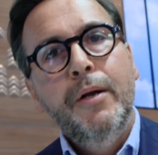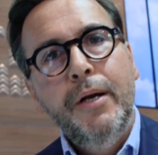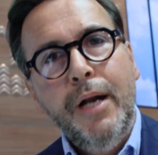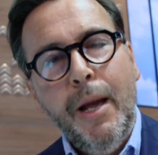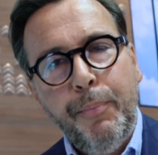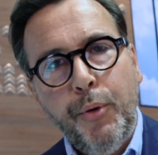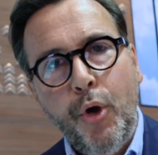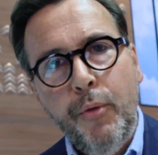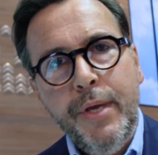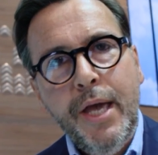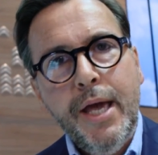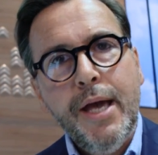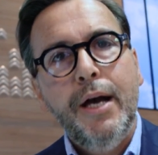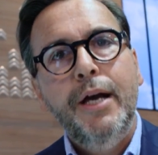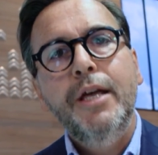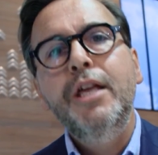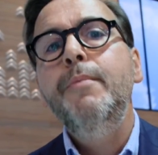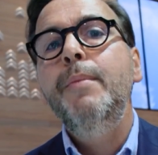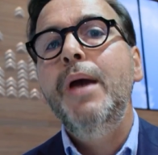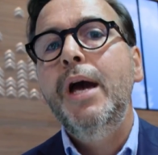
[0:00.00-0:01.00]
La
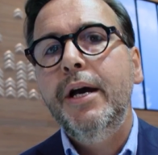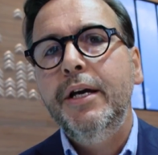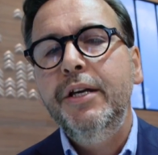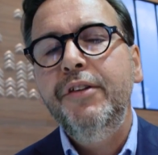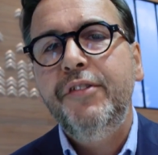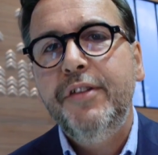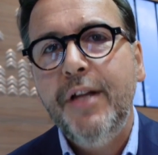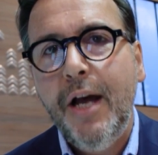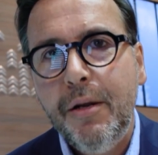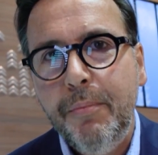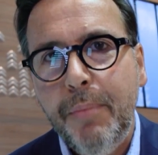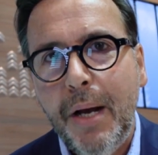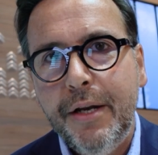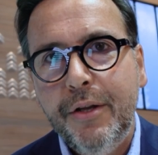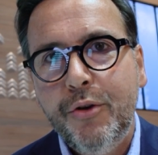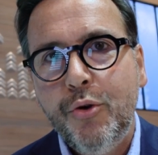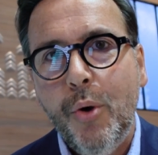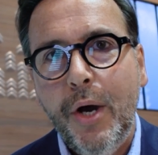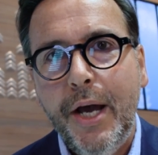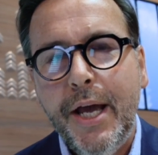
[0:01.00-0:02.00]
première, Imeari Style by
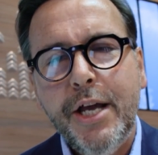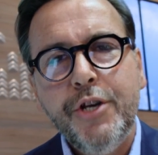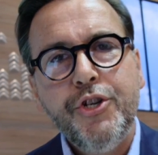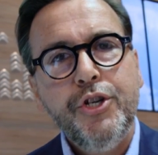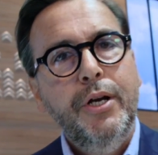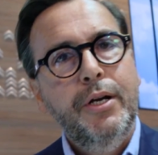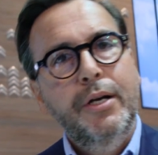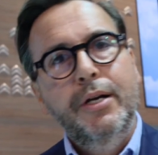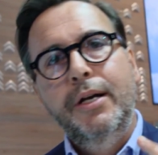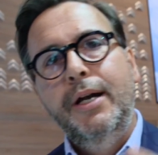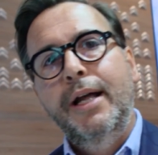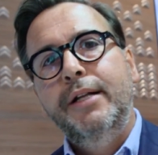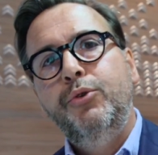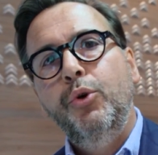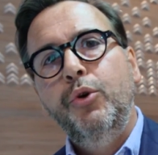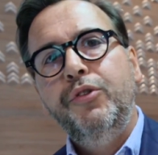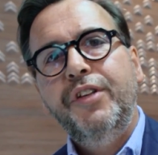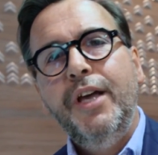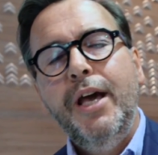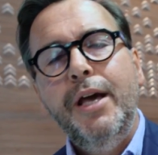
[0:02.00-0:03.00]
Courage. La
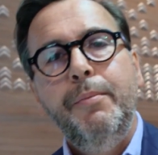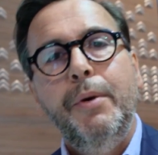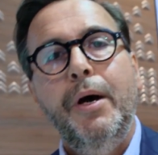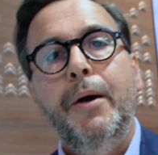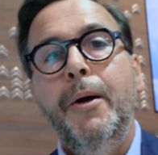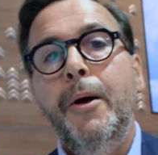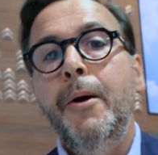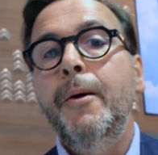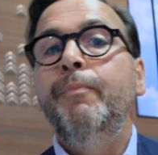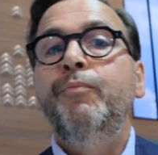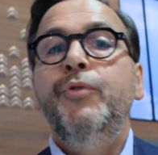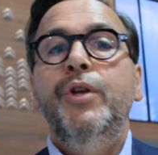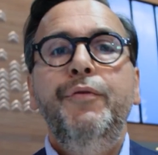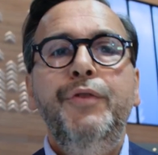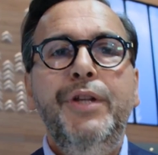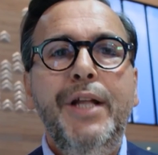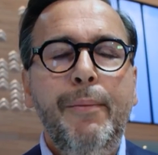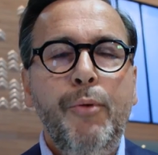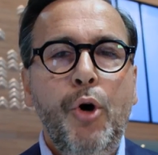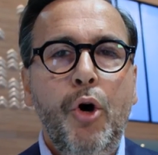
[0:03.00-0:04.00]
deuxième,
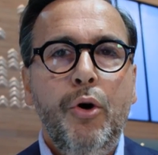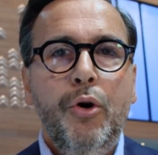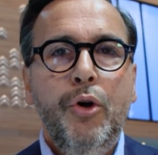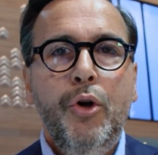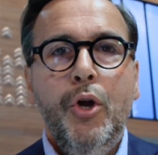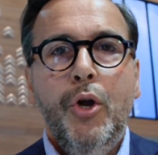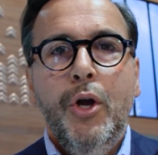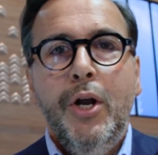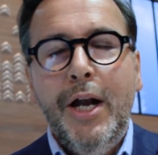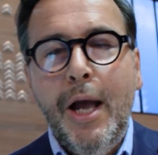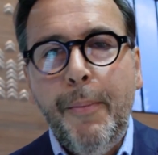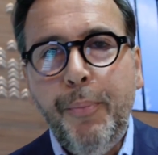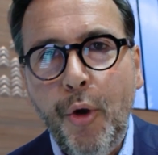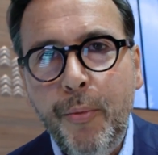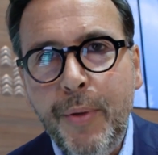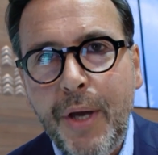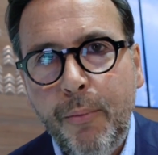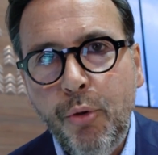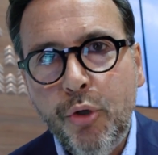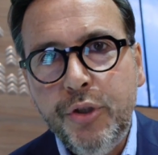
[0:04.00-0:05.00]
évidemment, la
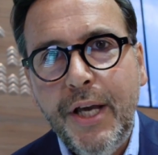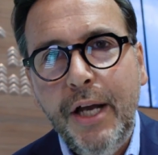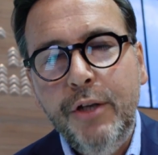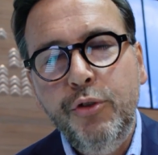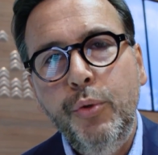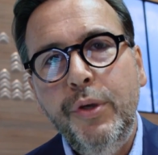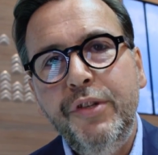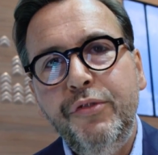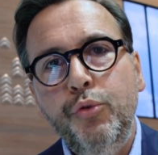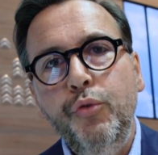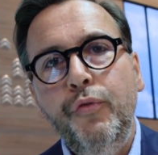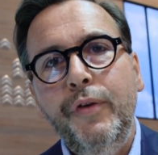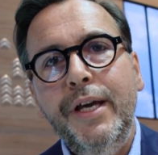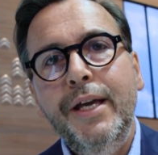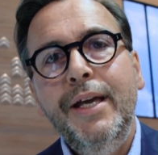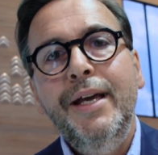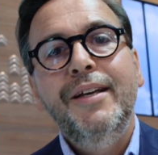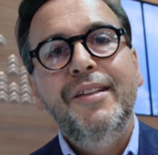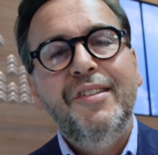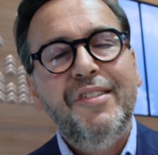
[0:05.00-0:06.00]
première mondiale du
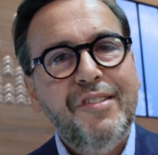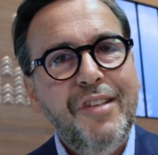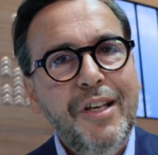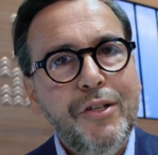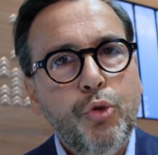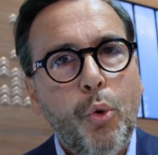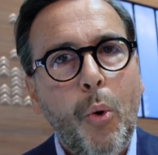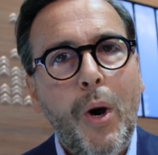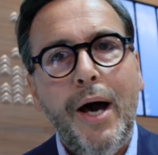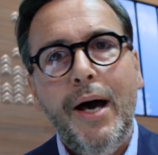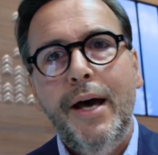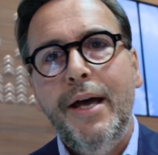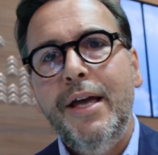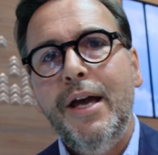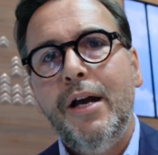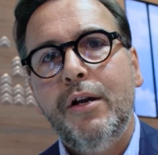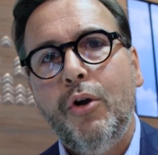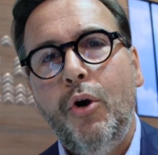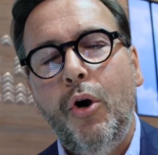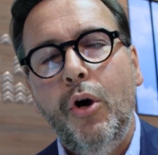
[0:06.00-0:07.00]
SUV C3
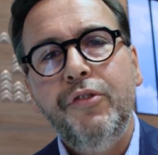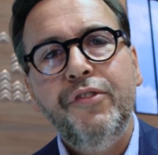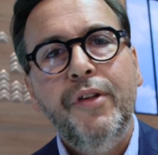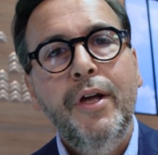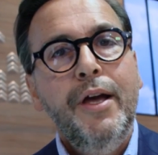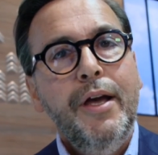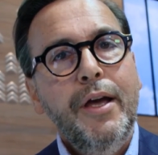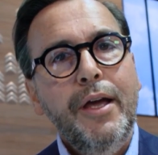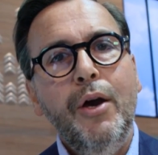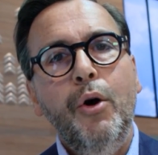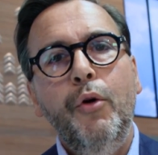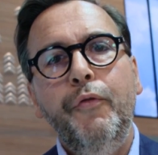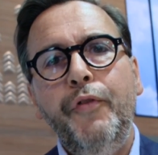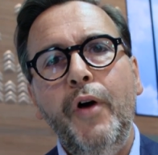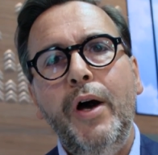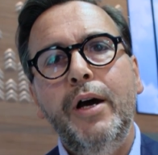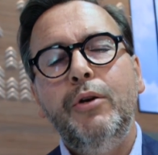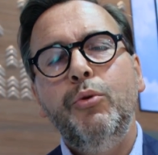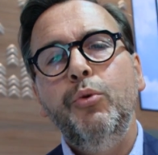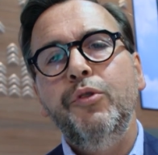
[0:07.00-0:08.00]
Aircross. Et
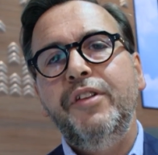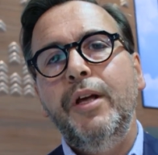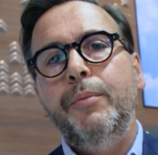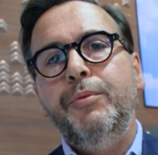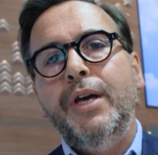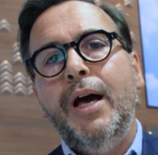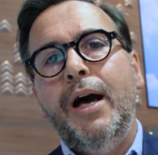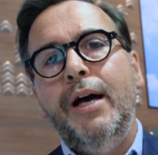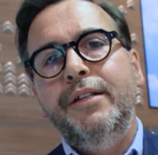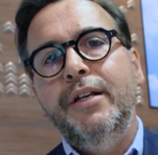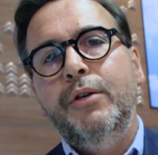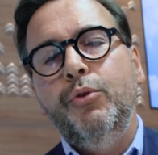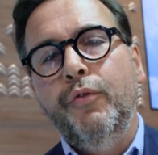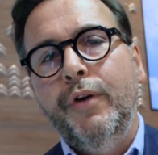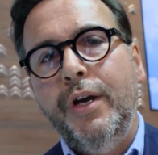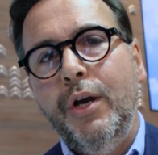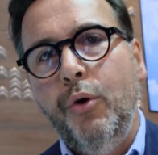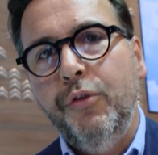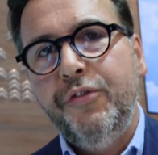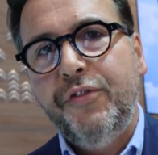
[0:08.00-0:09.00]
enfin, un concept car à
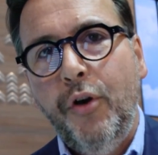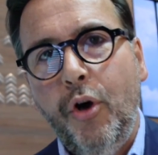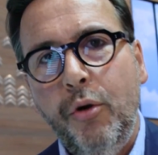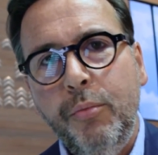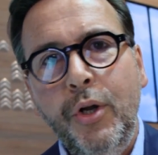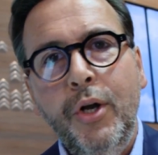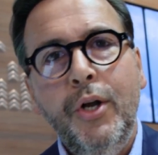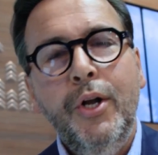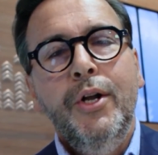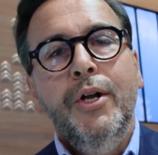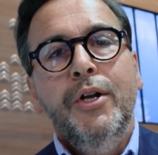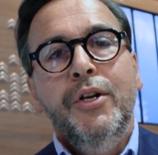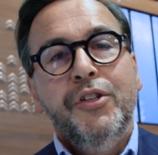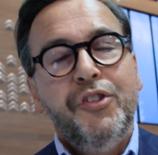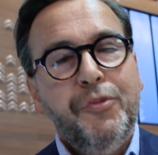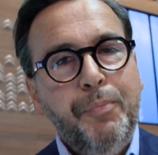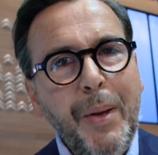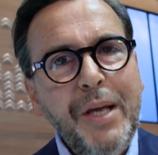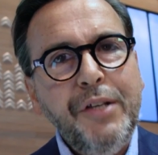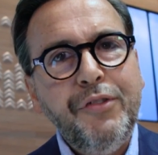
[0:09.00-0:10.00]
découvrir ensemble,
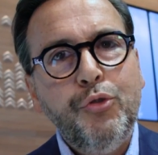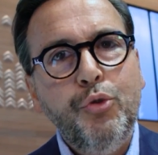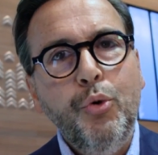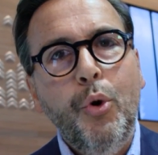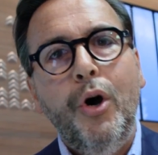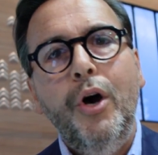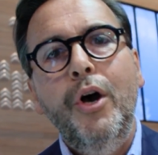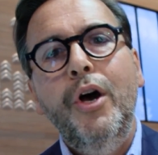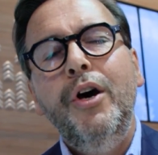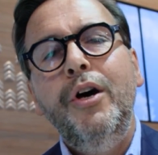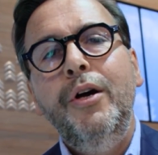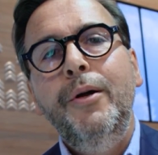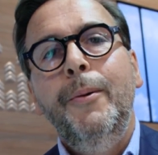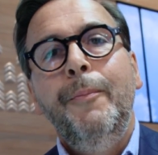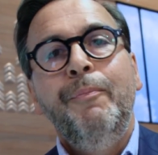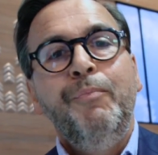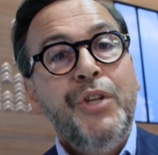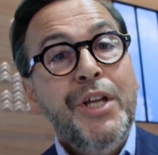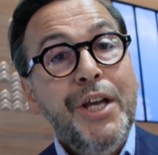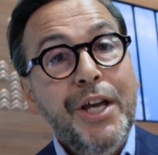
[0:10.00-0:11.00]
Space Tourer
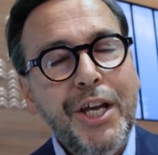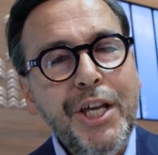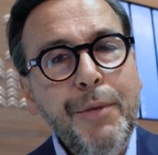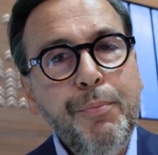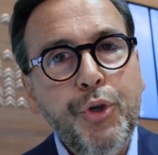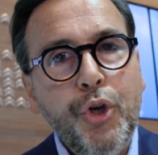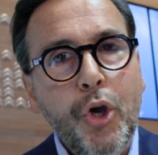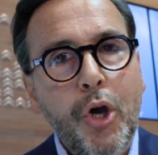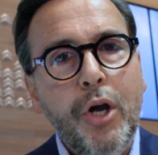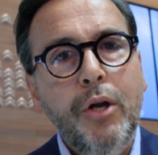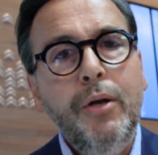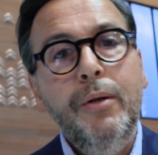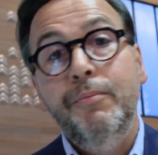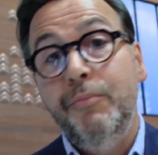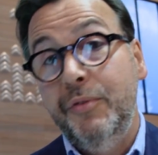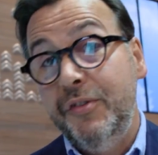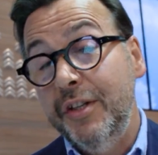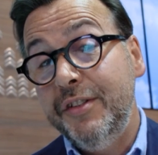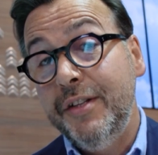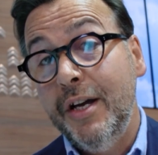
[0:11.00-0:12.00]
Rip Curl.
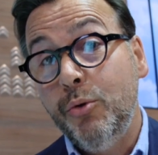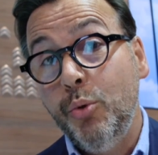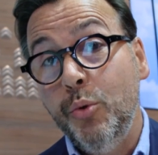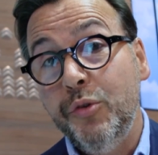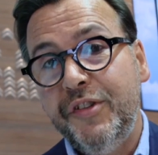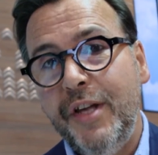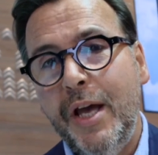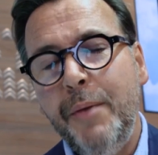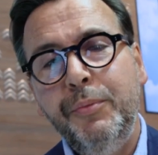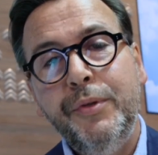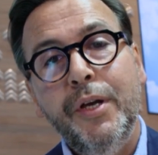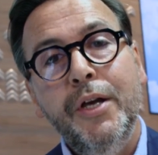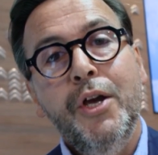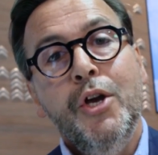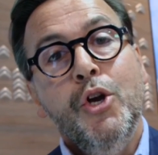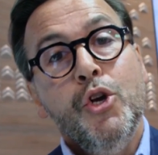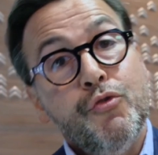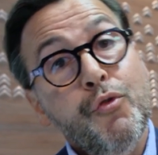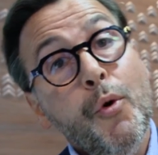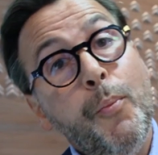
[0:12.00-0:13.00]
C'est un concept.
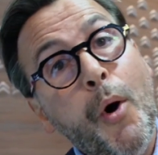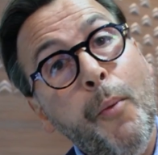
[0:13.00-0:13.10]
Je vous